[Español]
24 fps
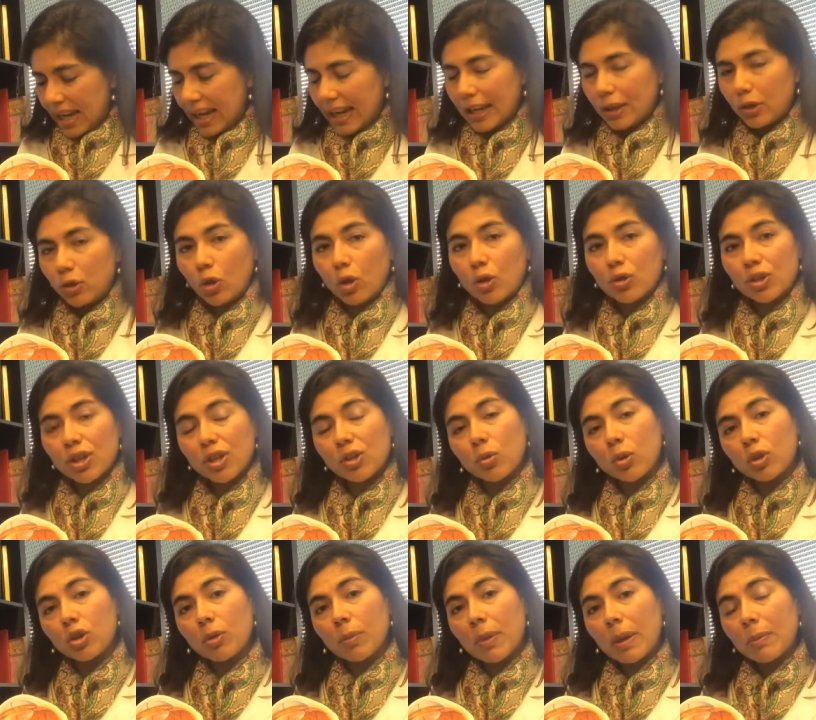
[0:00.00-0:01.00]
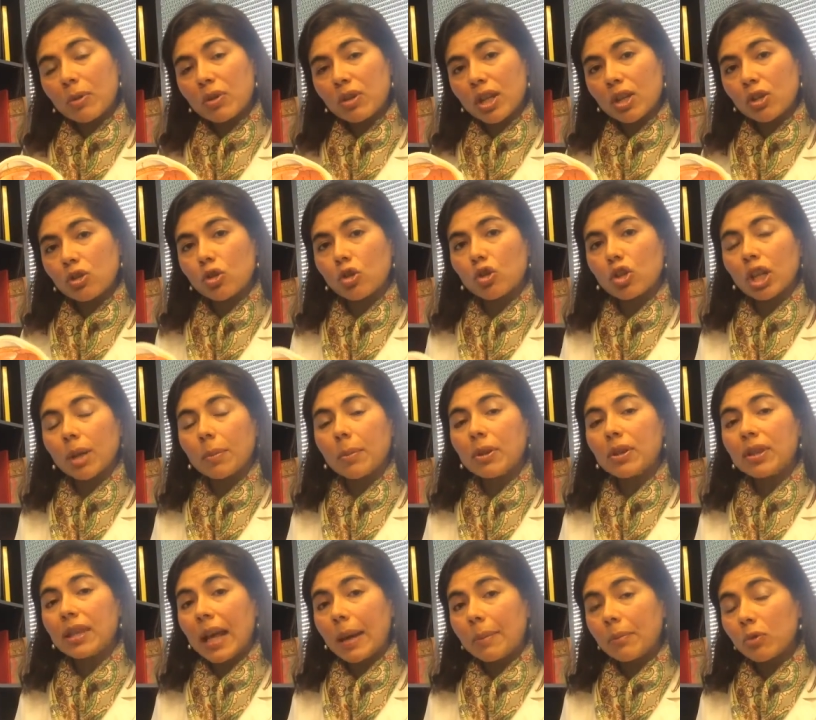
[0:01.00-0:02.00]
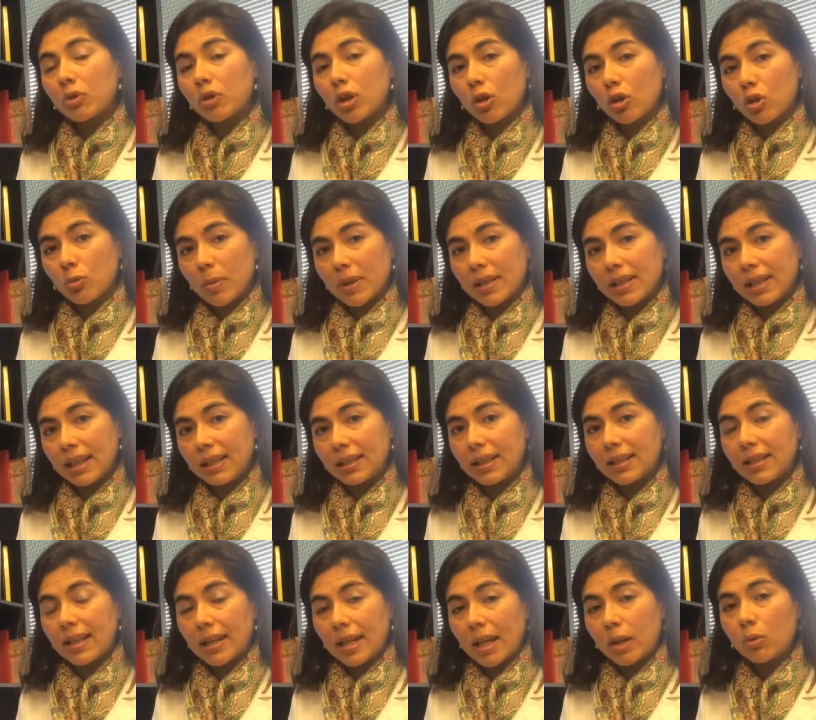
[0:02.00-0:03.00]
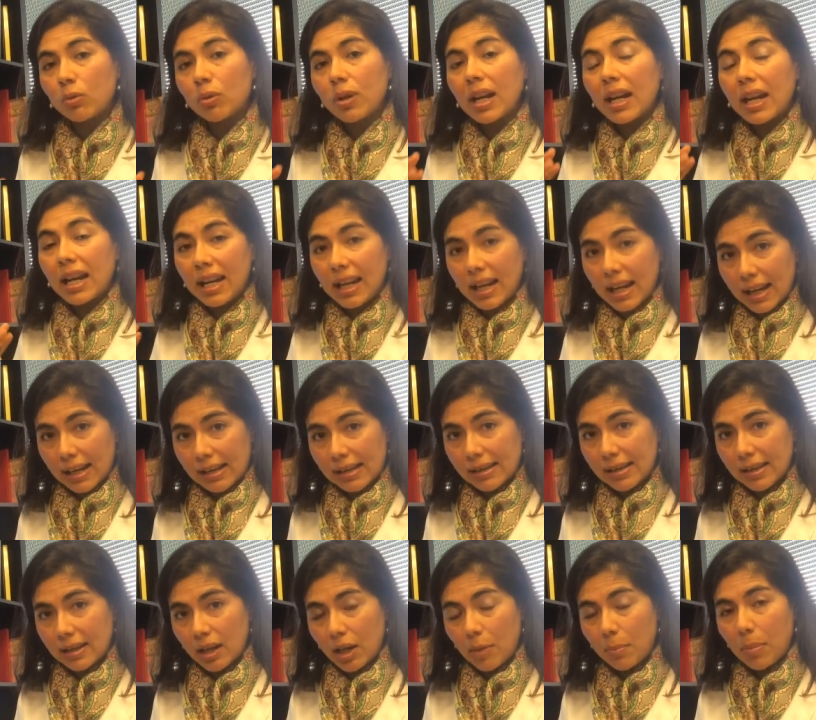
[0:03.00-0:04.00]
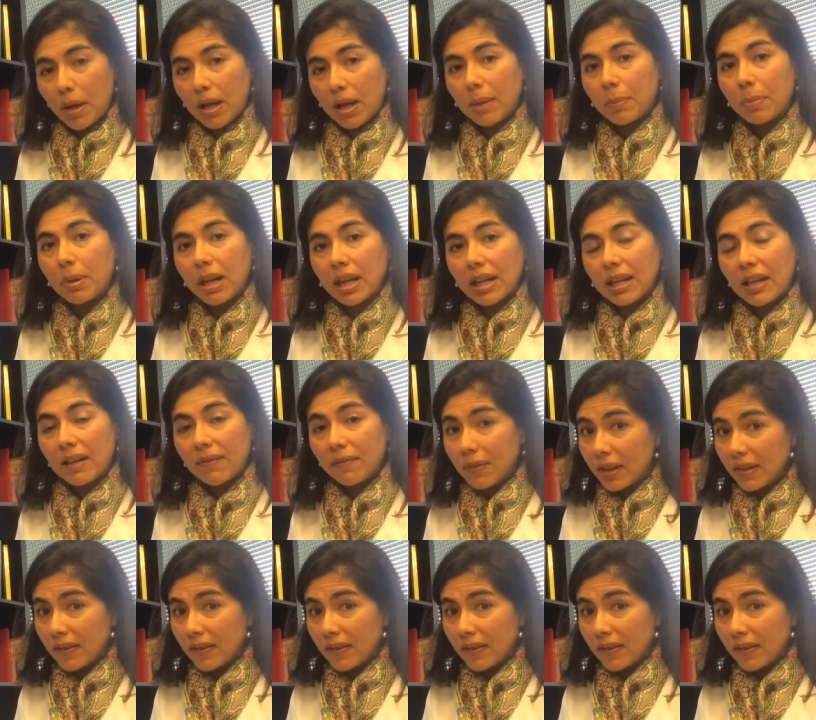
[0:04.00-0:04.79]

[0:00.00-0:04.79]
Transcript: Entonces, cuando vemos esto, recomendamos a los pacientes tener un láser para prevenir,